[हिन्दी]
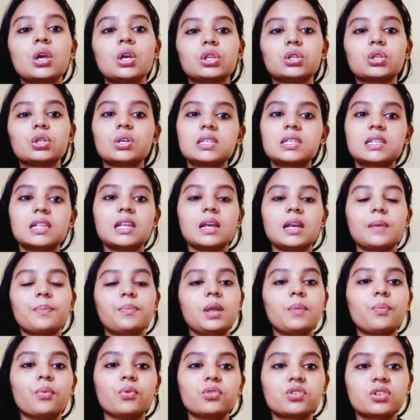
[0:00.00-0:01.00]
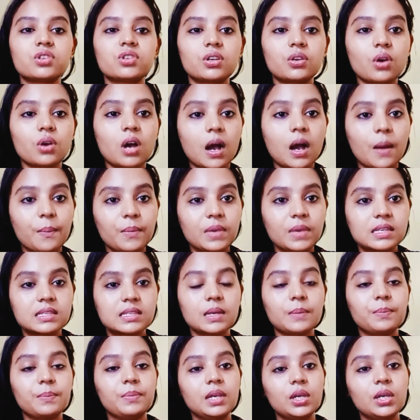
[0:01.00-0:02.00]
तो इसलिए अपने पोस्चर को हमेशा
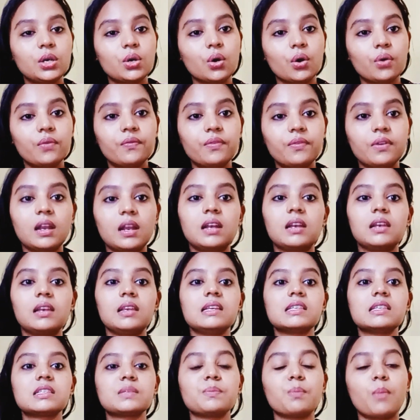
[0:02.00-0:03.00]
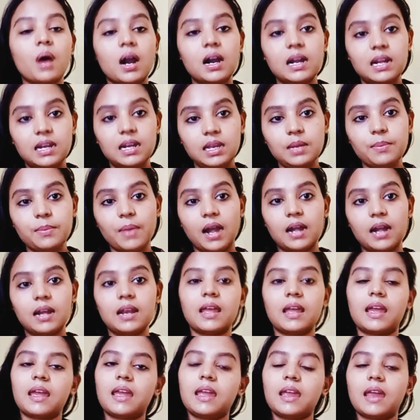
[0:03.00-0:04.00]
बी कॉन्फिडेंटली स्मार्टली बैठना
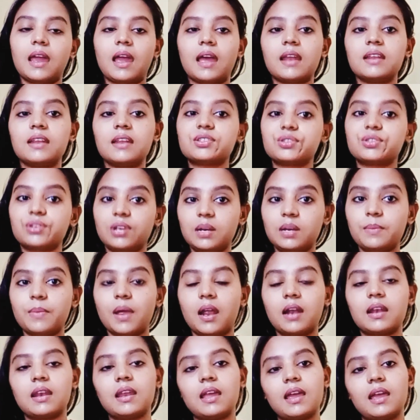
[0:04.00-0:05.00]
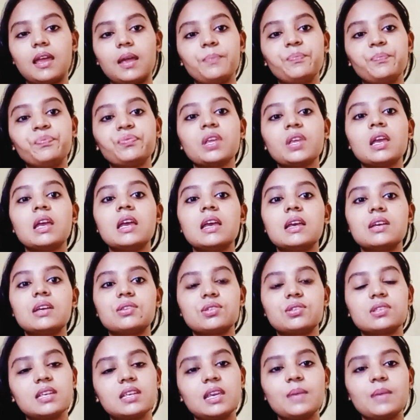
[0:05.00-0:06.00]
है एंड स्ट्रेट बैठना है
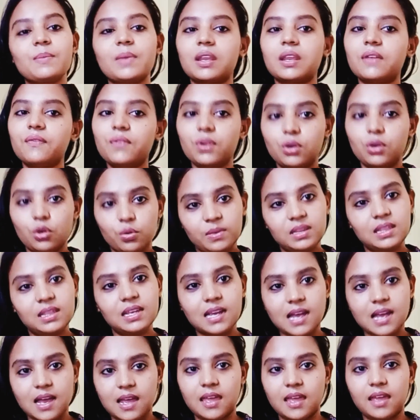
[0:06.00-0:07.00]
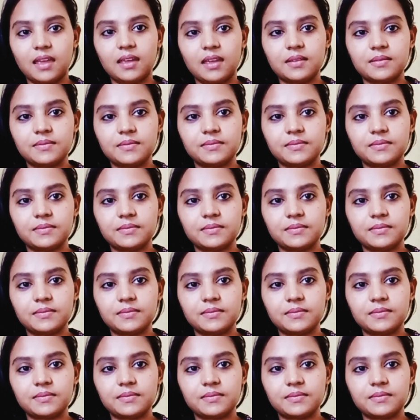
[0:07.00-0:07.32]
जैसे कि मैंने वीडियो में दिखाया है